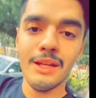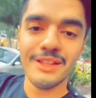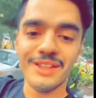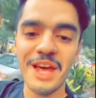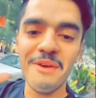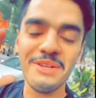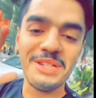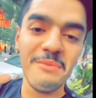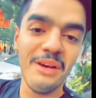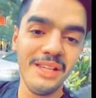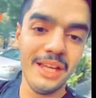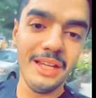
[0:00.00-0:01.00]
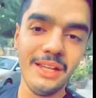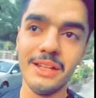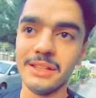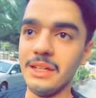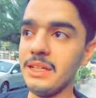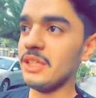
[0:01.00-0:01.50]
طيب يا جماعه الحين احنا
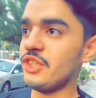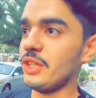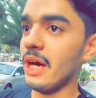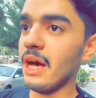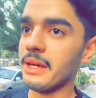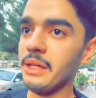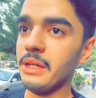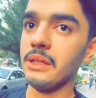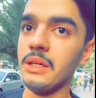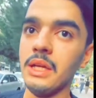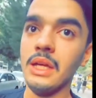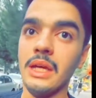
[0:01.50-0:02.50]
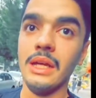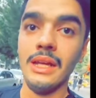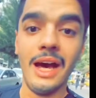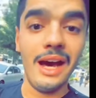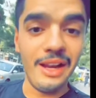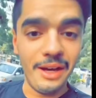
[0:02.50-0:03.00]
طلعنا الشارع
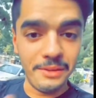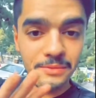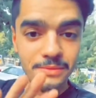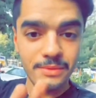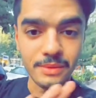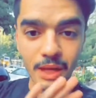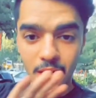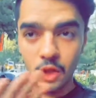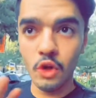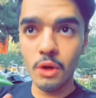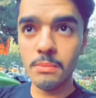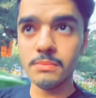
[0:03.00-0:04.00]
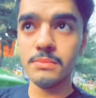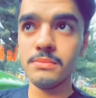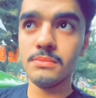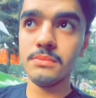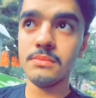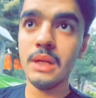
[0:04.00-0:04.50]
لا لا اليوم
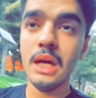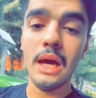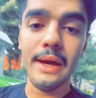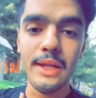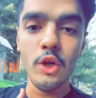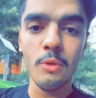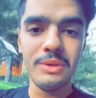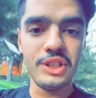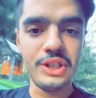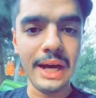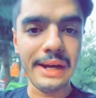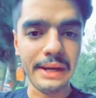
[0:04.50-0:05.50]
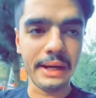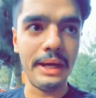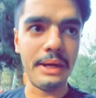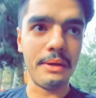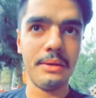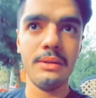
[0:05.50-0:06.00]
اليوم الشارع
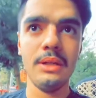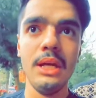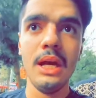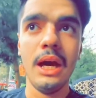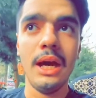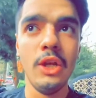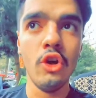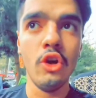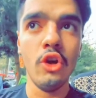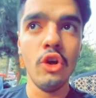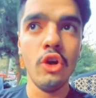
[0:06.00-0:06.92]
غير اليوم زي ما